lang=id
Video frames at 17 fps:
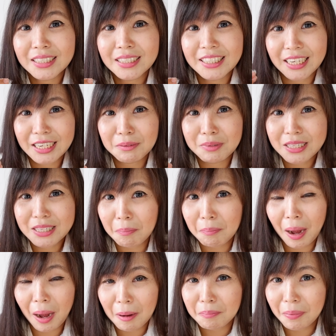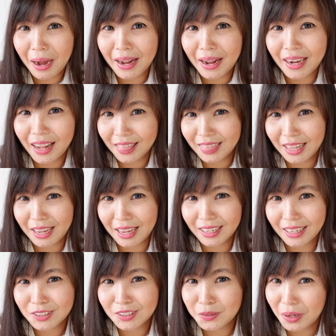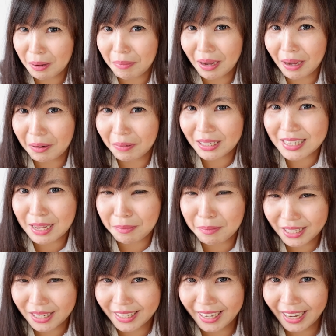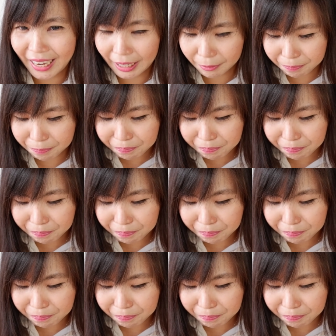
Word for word: jadi bisa pelan-pelan nanti suka makan wasabinya